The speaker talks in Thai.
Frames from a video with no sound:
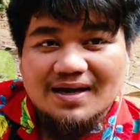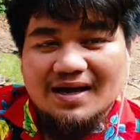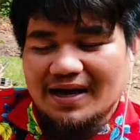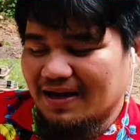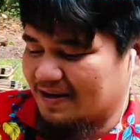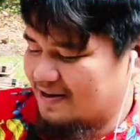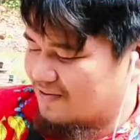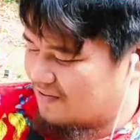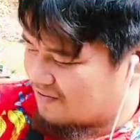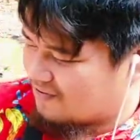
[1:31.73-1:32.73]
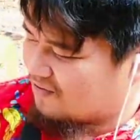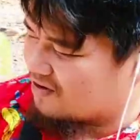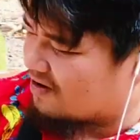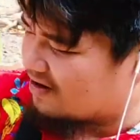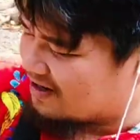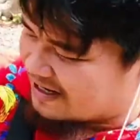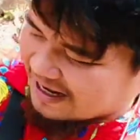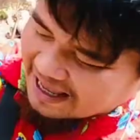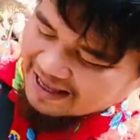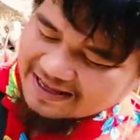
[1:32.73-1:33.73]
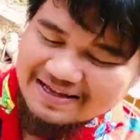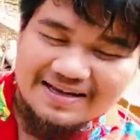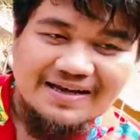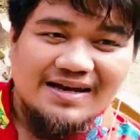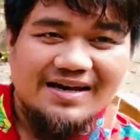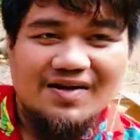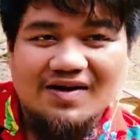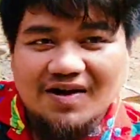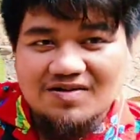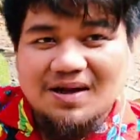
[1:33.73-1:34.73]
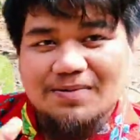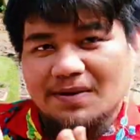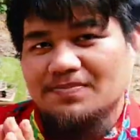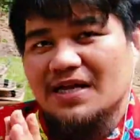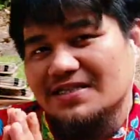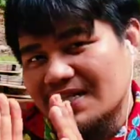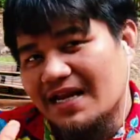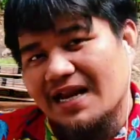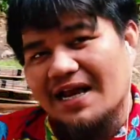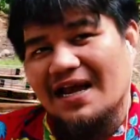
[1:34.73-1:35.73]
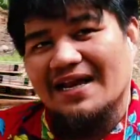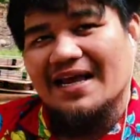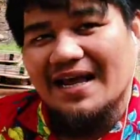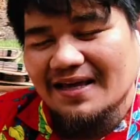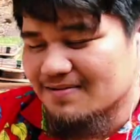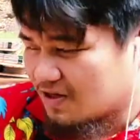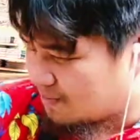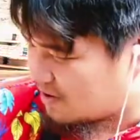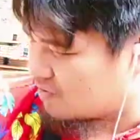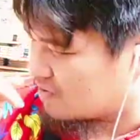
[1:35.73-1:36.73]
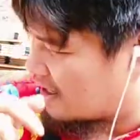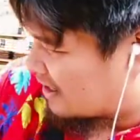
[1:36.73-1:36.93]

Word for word: อ่โห โคตรร้อนเลยนะ ฮะ เดี๋ยวเราทำคลิปสั้นๆ แล้วกันนะฮะ เดี๋ยวมาดูกัน